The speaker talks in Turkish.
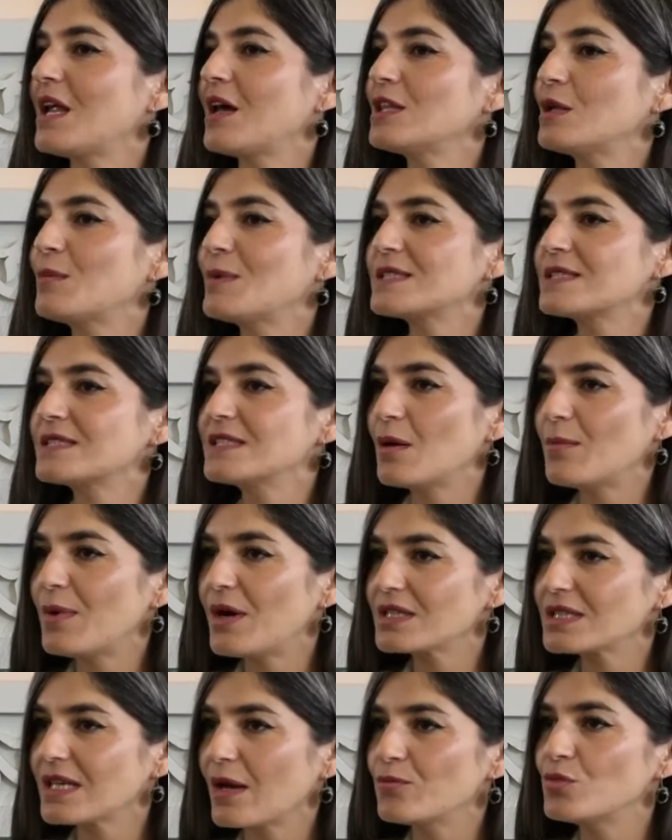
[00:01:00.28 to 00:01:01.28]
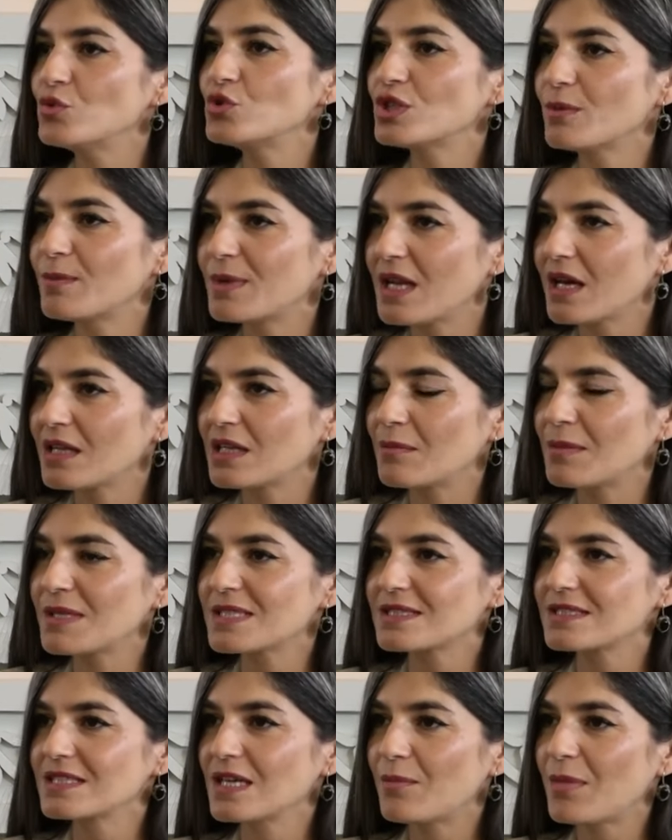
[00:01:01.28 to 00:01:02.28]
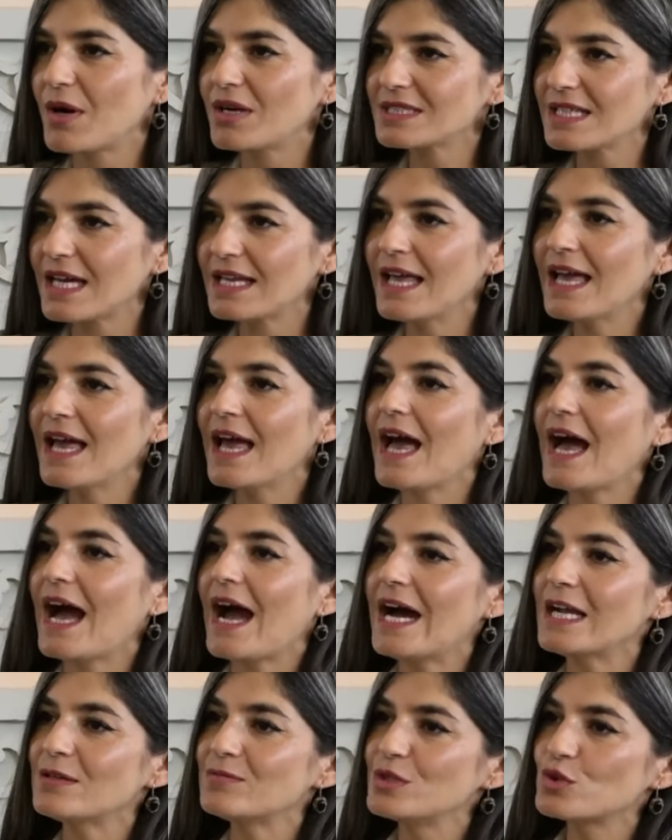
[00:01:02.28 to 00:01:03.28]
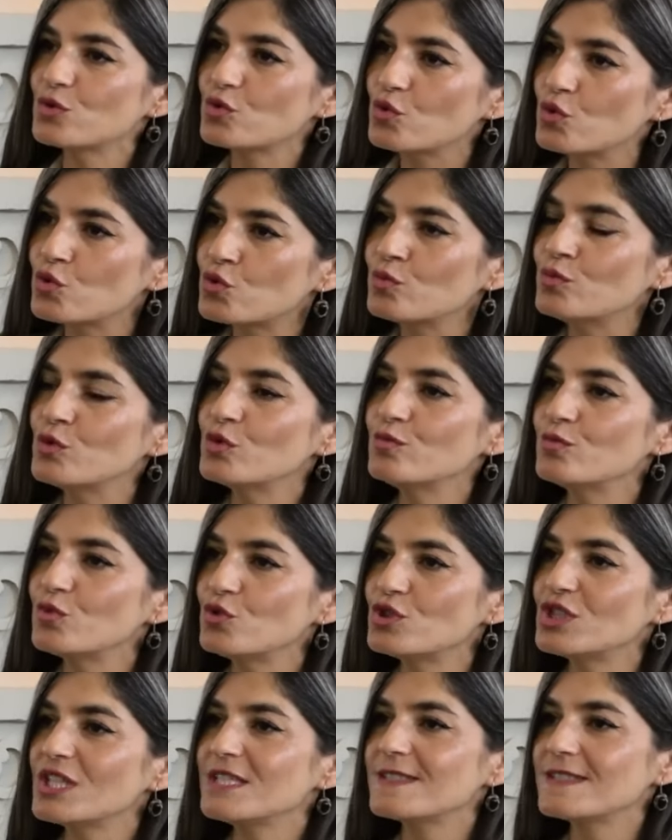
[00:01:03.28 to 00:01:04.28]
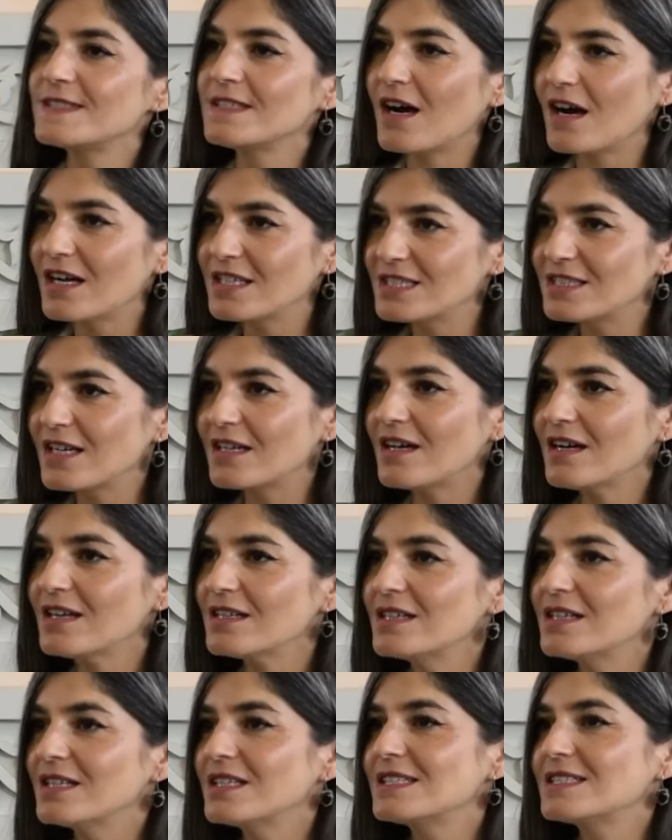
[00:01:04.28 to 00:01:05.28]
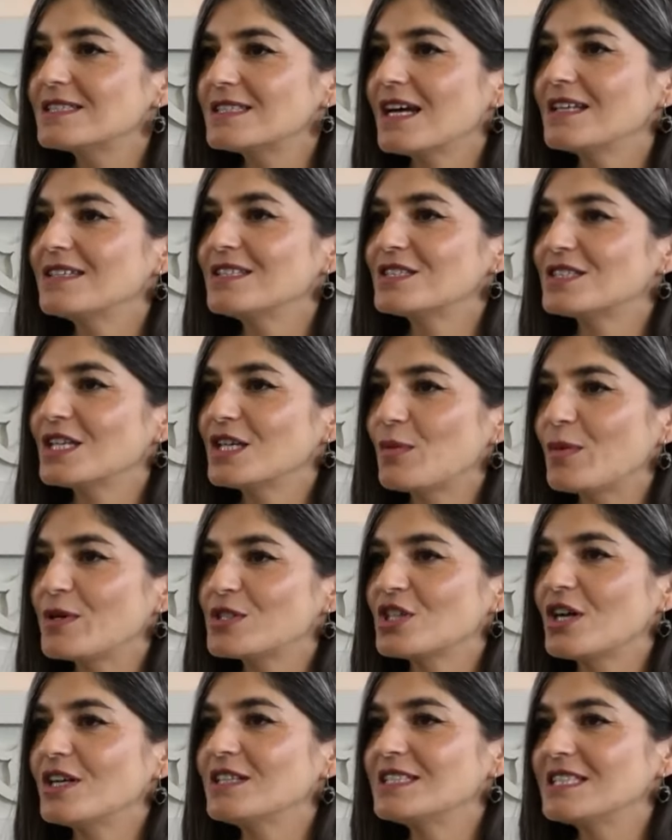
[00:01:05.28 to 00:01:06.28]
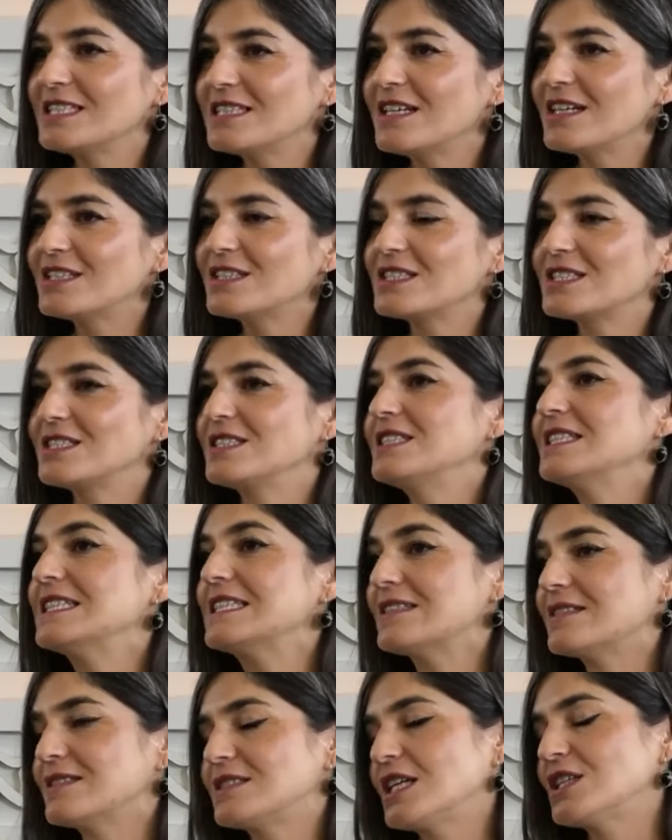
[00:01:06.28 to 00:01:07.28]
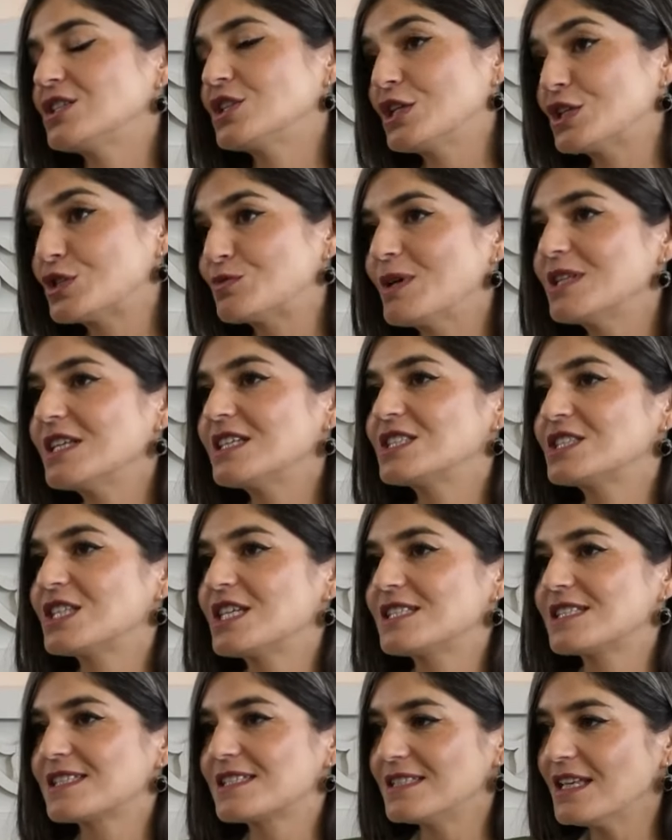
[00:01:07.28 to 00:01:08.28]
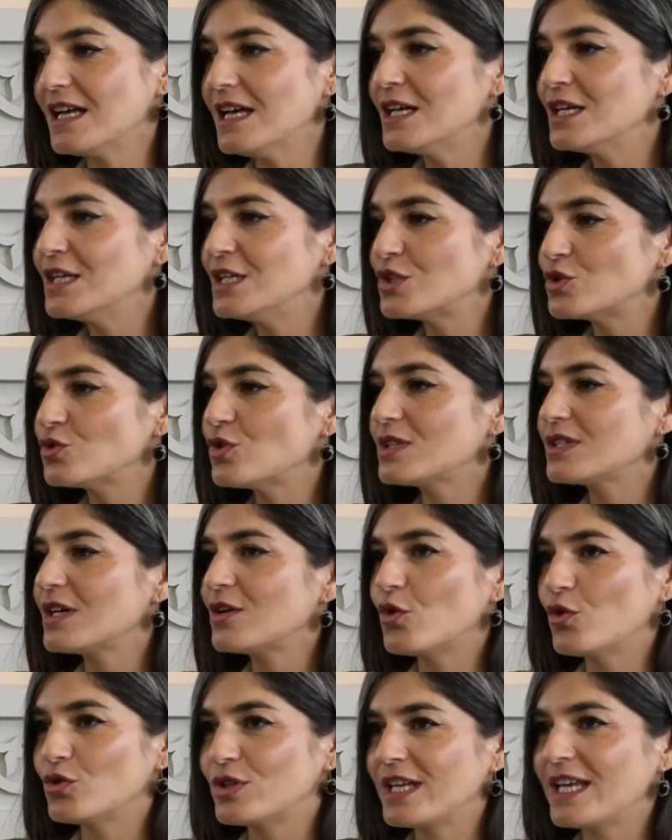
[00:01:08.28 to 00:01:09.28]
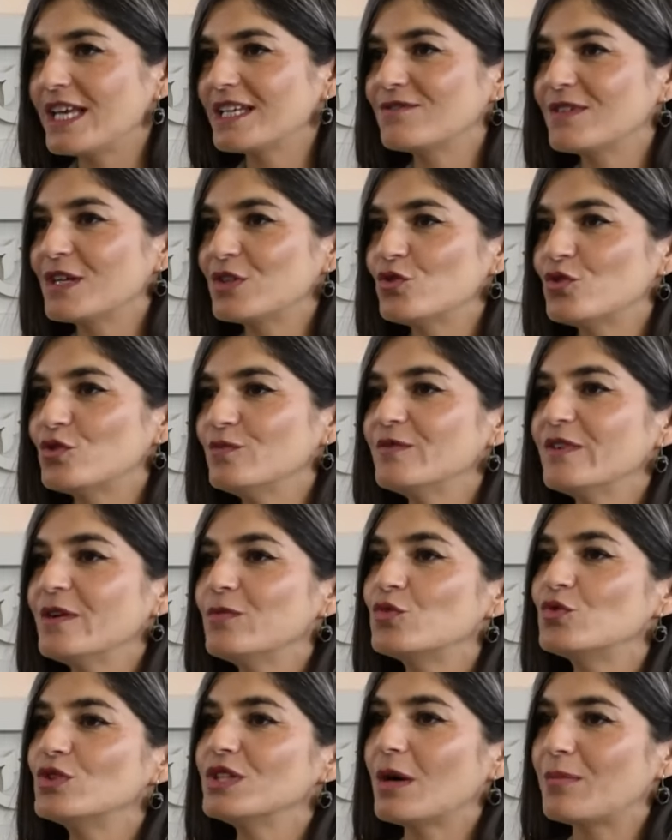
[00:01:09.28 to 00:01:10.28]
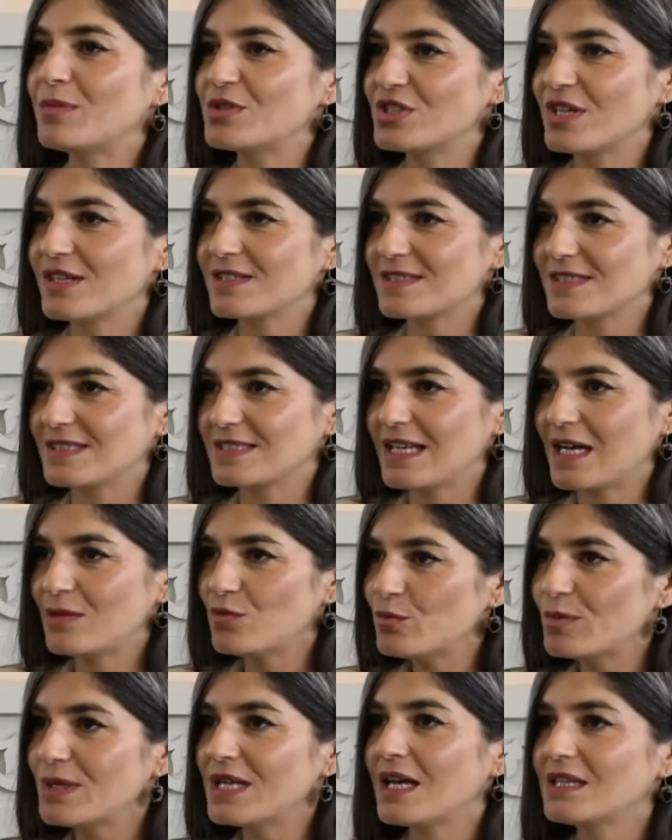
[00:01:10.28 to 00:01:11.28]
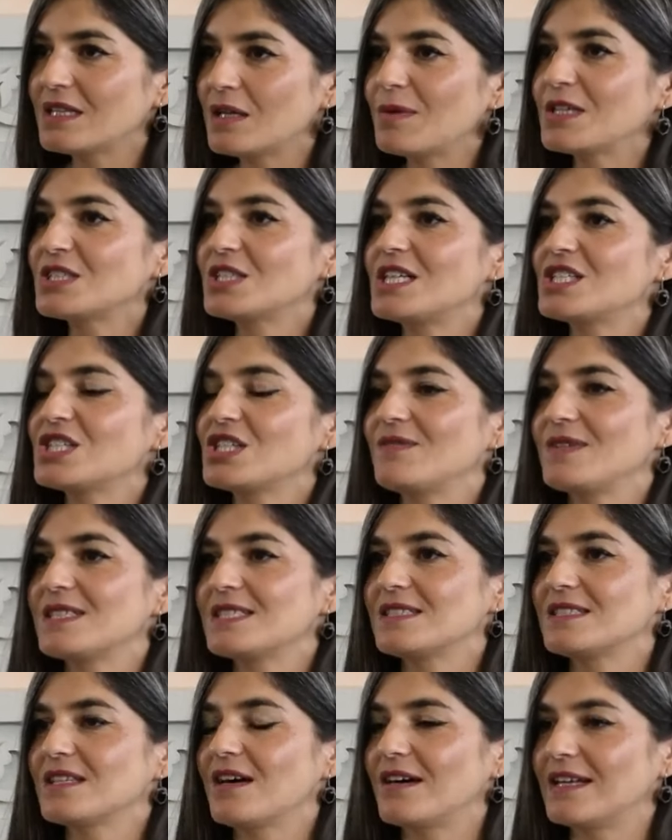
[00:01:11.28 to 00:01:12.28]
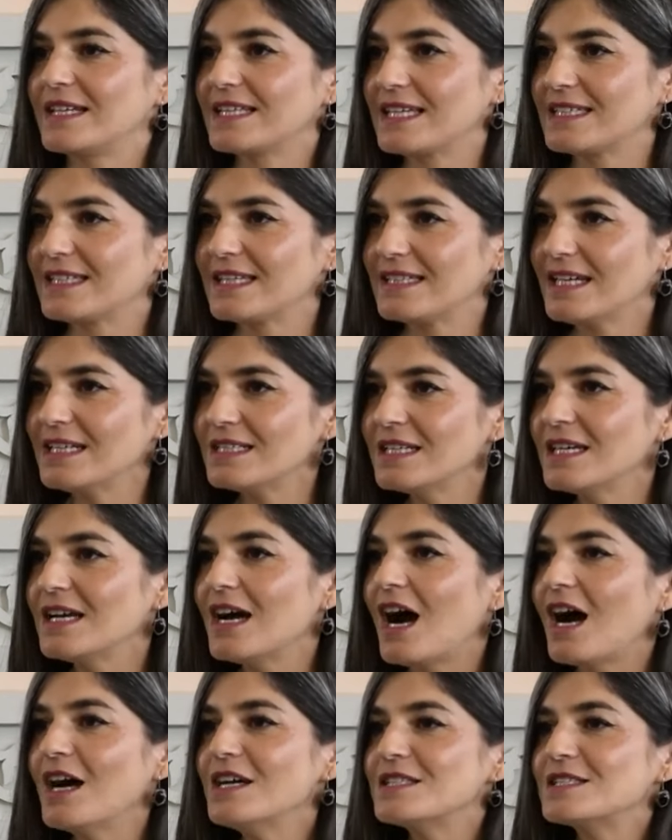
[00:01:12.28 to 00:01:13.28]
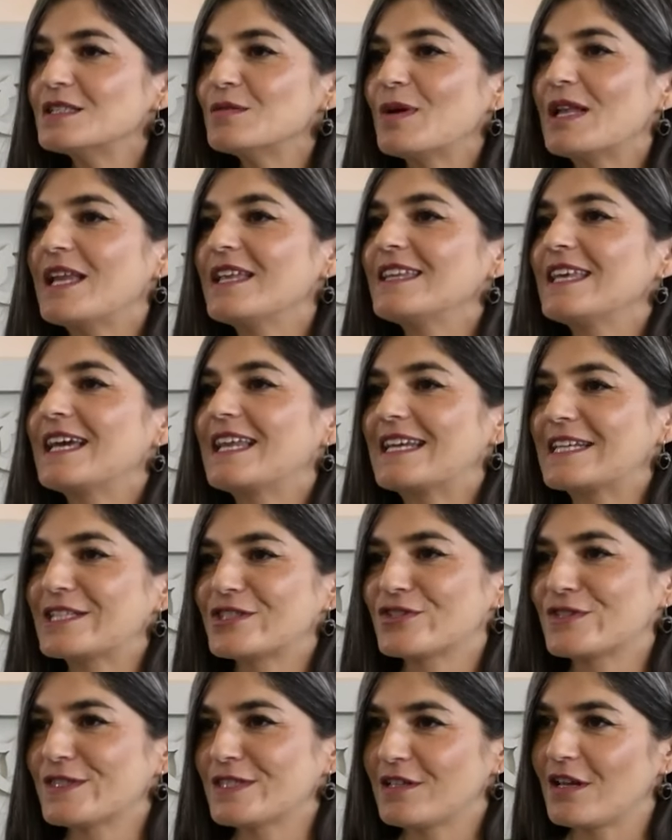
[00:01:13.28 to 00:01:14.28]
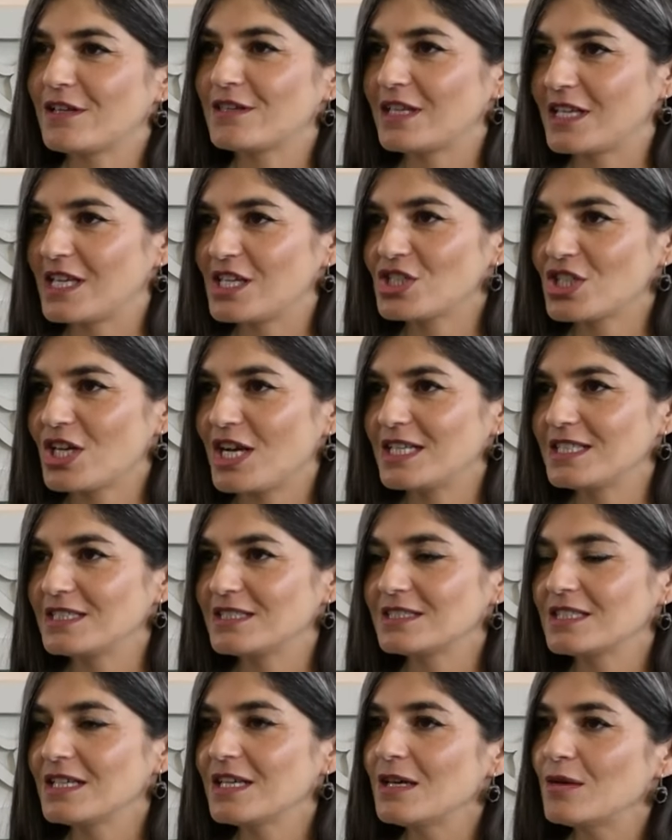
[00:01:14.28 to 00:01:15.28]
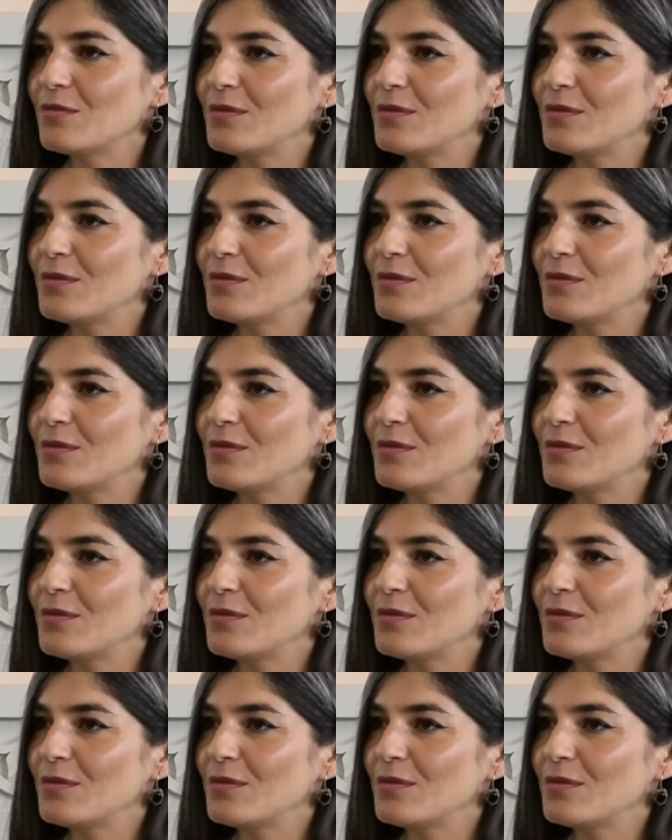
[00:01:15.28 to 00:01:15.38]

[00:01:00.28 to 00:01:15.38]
planlamasını yaparken, bütçe planlamasını yaparken her bir kurumun bütçesini ayırarak sen işte yapacağın yıllar yıl şey, çalışmalar içerisinde şu kadar ödenek veriyorum ve bunu yapacaksın der. Bu planlama çerçevesinde hareket eder. Aynısı belediyeler açısından da geçerlidir.